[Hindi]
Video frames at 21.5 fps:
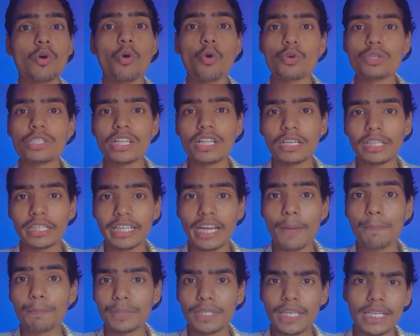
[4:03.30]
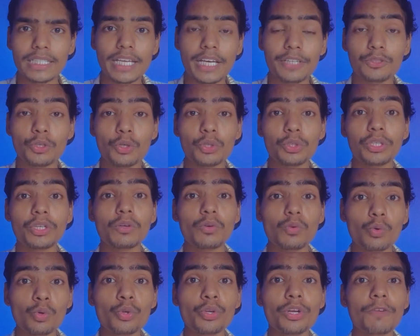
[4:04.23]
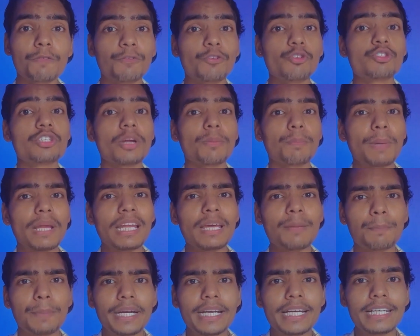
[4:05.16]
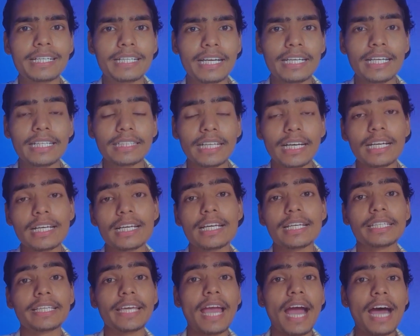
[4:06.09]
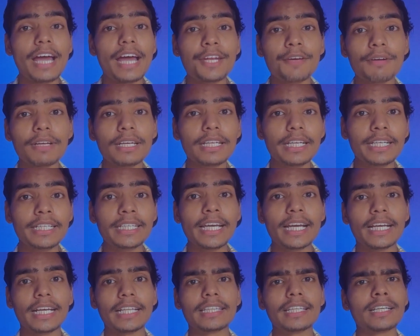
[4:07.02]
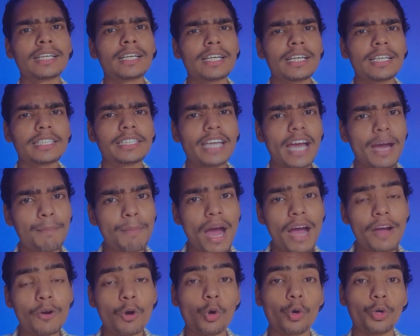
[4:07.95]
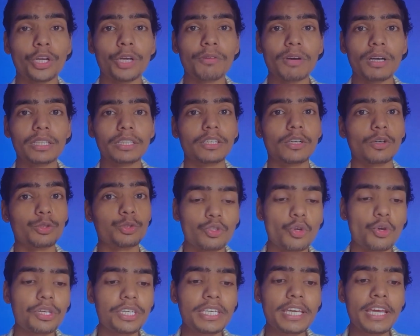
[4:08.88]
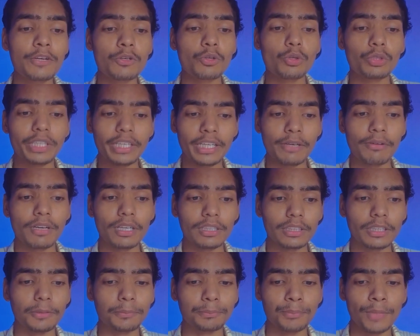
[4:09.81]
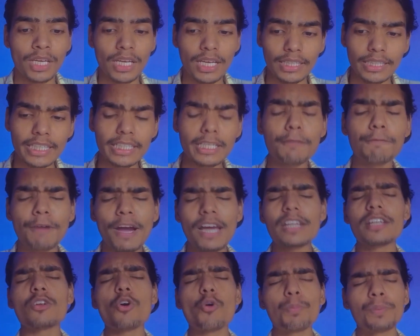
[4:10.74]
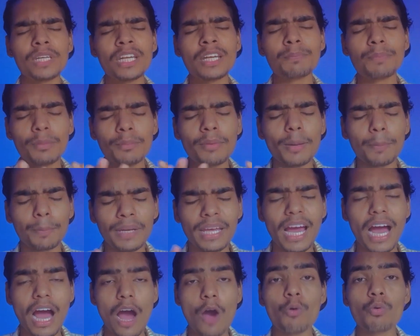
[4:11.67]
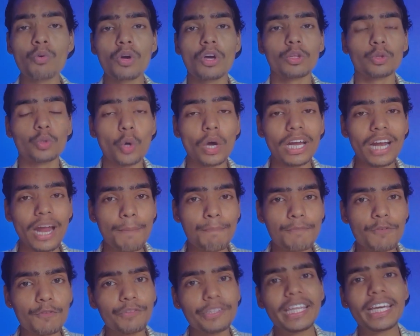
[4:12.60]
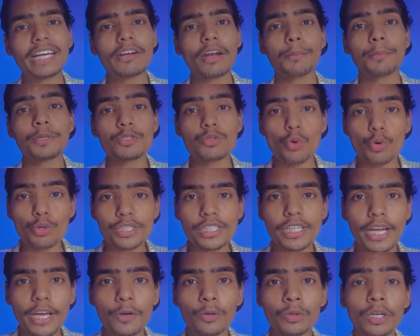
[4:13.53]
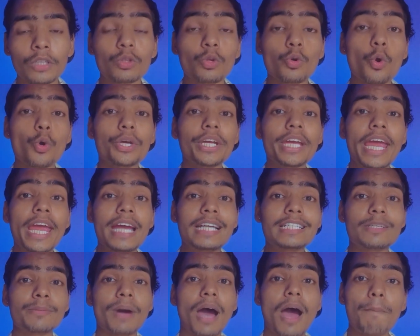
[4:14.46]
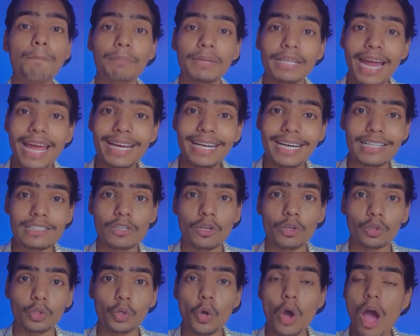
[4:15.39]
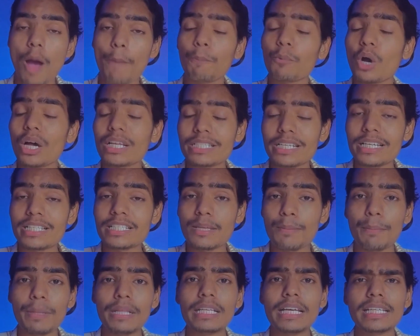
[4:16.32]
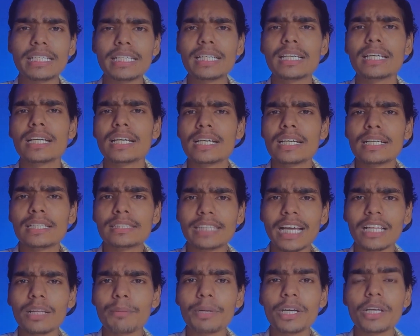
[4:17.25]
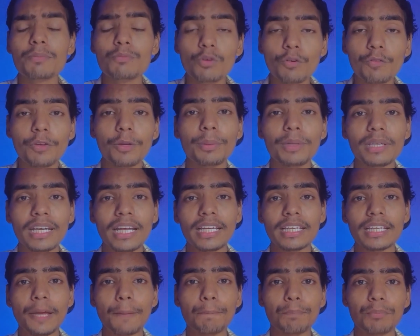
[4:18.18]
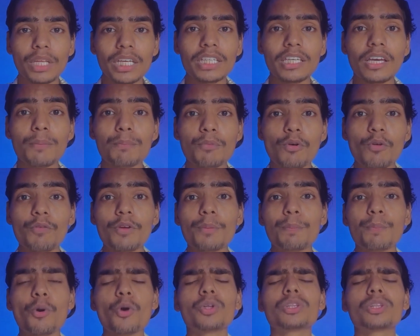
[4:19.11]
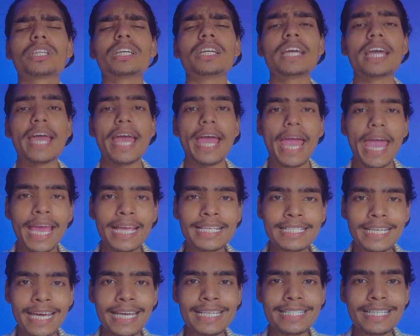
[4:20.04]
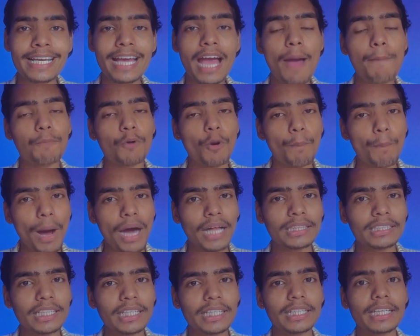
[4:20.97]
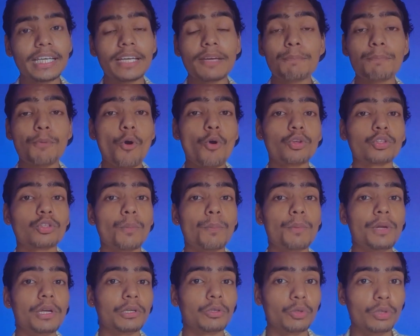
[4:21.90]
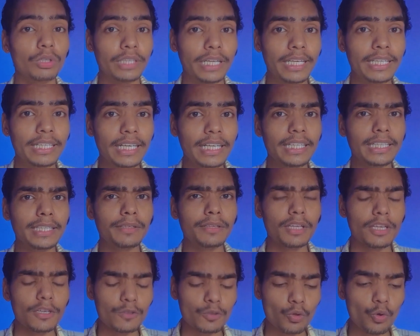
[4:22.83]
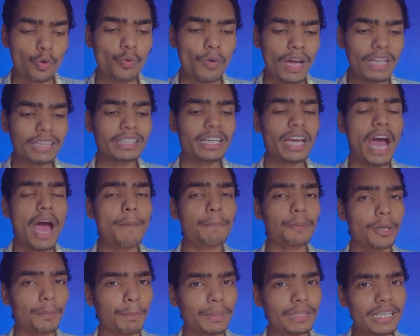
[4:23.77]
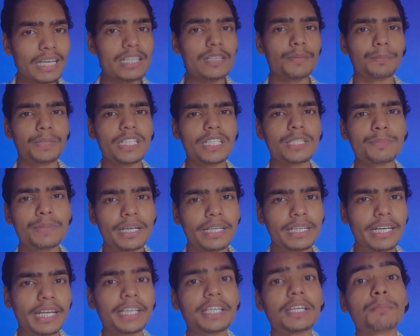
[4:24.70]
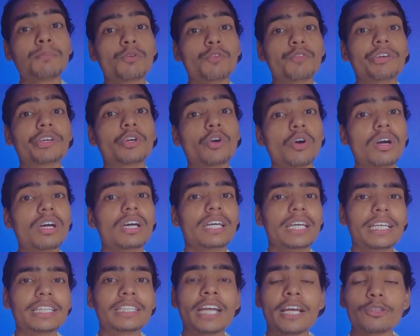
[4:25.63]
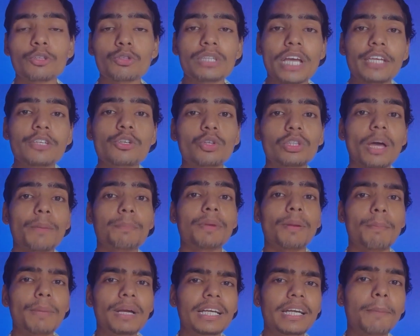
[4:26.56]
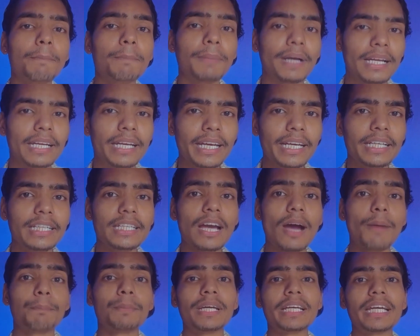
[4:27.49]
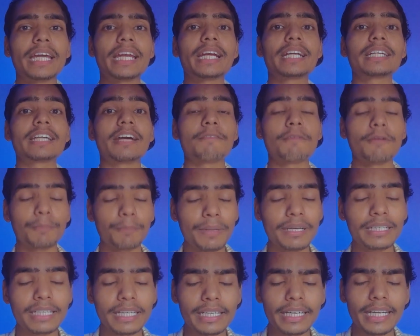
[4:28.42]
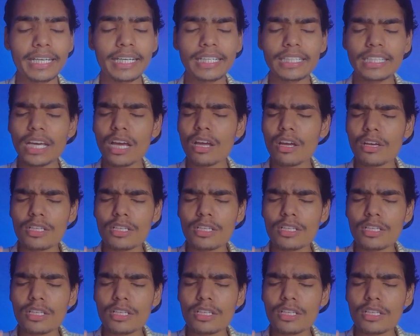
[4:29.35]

को और ज़्यादा ग्रैप किया जाए क्योंकि उन्होंने फ्यूचर पहले प्रेडिक्ट कर लिया था कि आने वाले इंडिया के अंदर क्या मांग होने वाली है जो कि ये इनको दिखने वाला था देखिए फाइनल ओपिनियन पे मैं अपने आऊँ तो अगर आप मूवी देख रहे में सोच ही रहे हो ना तो रोकी हैंडसम आप ट्राई कर सकते हो आपको आसानी से मिल जाएगी ज़्यादा बड़ी मूवी भी नहीं है देखिए मूवी बहुत ही एंगेजिंग है आपको बांध के रखेगी बोर तो बिल्कुल नहीं करेगी शुरुआत के आपके पंद्रह से बीस मिनट लेगी मूवी को इतना तो चाहिए होता अपना बिल्डअप करने के लिए अपने कैरेक्टर डेवलपमेंट करने के लिए